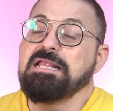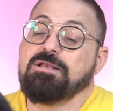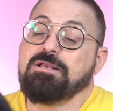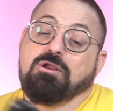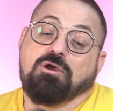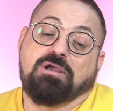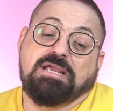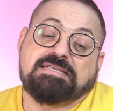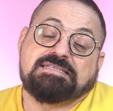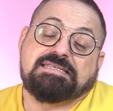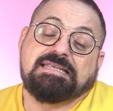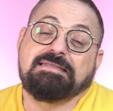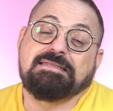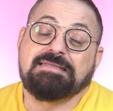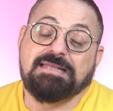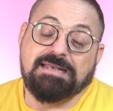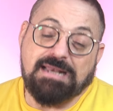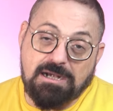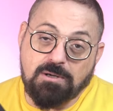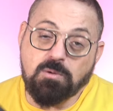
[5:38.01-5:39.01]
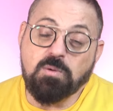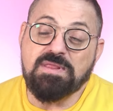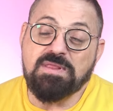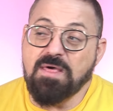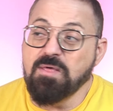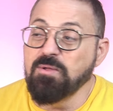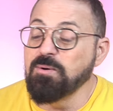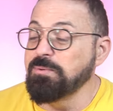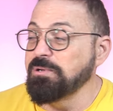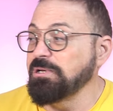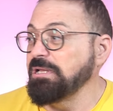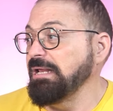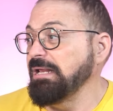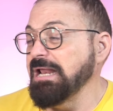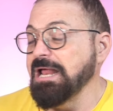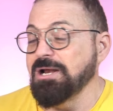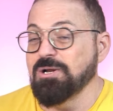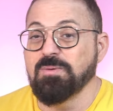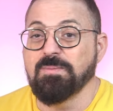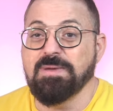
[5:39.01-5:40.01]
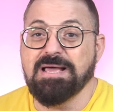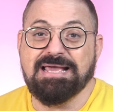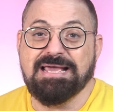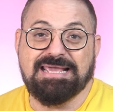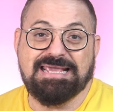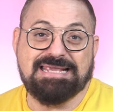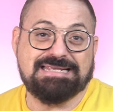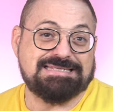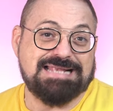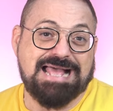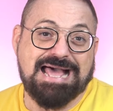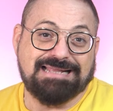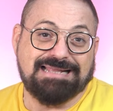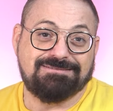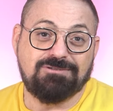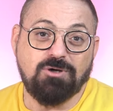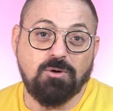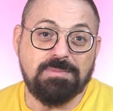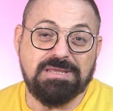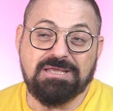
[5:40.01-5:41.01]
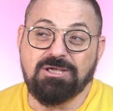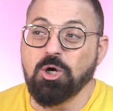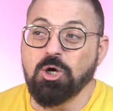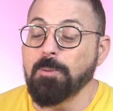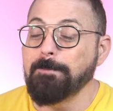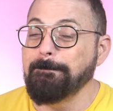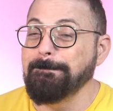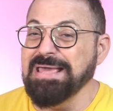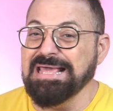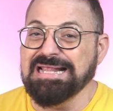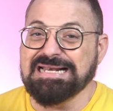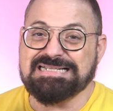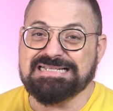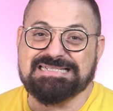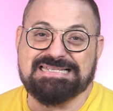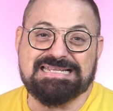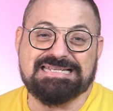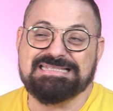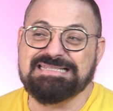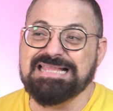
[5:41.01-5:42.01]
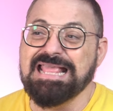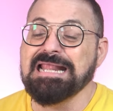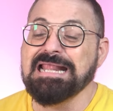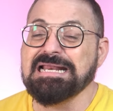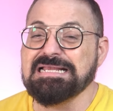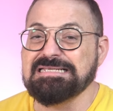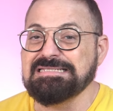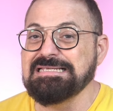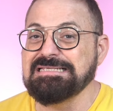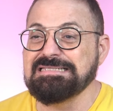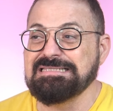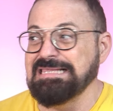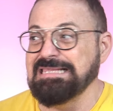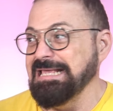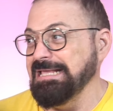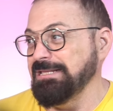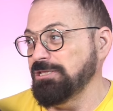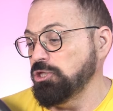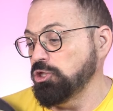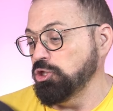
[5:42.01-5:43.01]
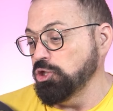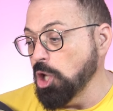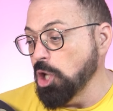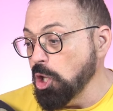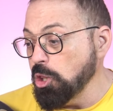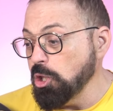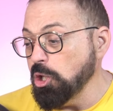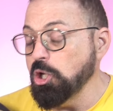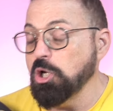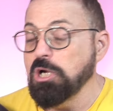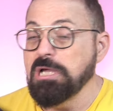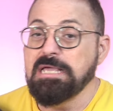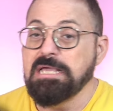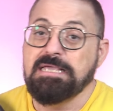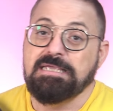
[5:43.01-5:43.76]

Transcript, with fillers: Lo que sí, tener cuidado porque el aroma es atómico, persiste y resiste todo